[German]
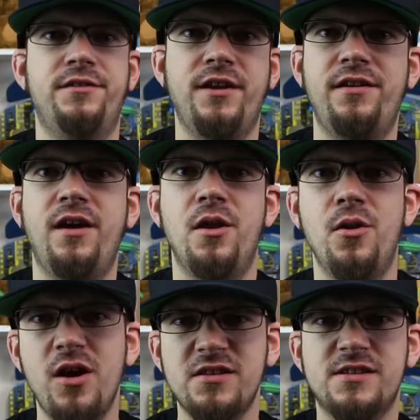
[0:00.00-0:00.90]
denn
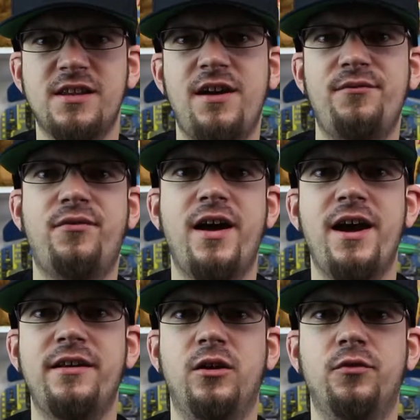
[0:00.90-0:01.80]
Nerdstar
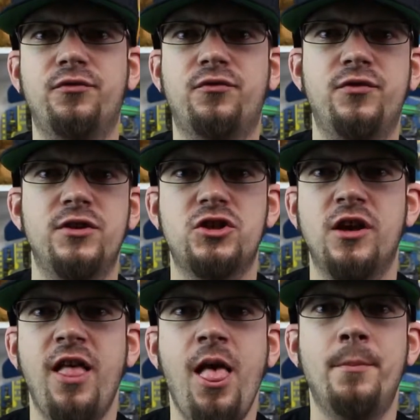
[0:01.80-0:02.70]
feiert auf Twitch
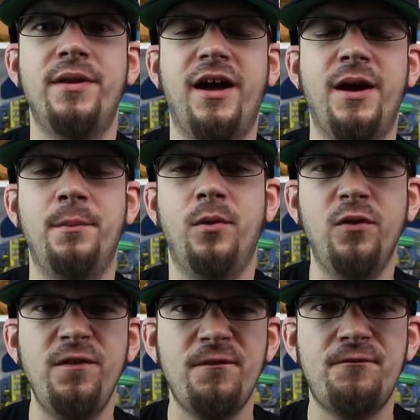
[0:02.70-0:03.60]
mit einem
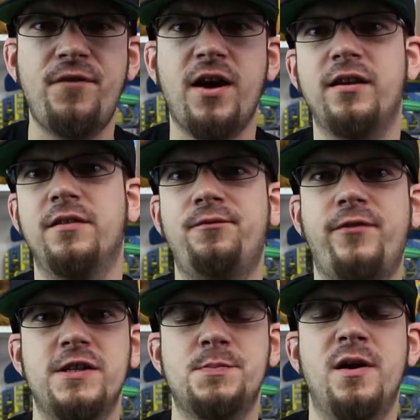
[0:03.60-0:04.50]
unfucking
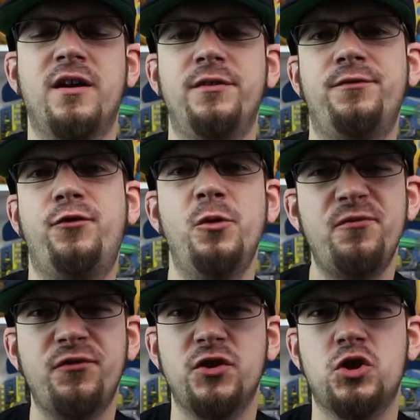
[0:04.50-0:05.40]
fassbaren
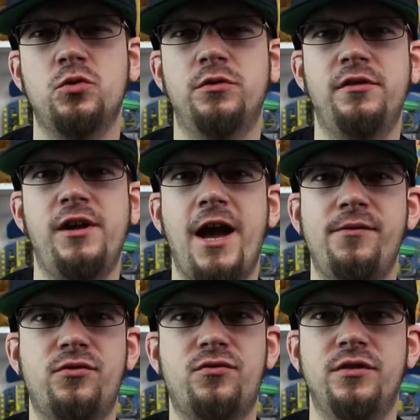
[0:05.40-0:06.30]
50 Stunden
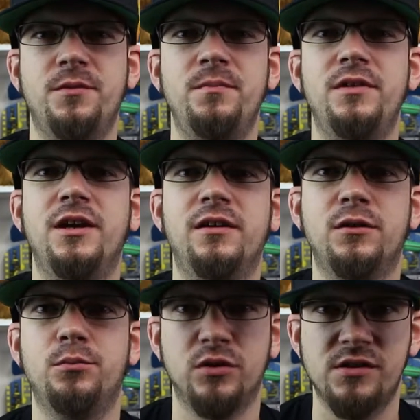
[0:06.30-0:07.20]
Livestream ihren
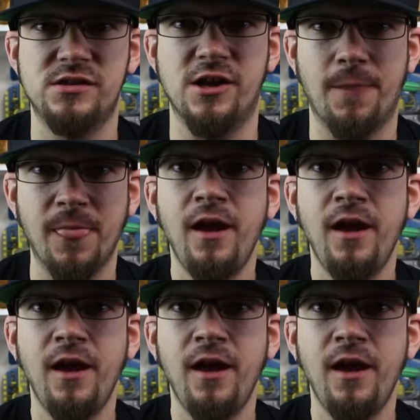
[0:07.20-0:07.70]
Geburtstag.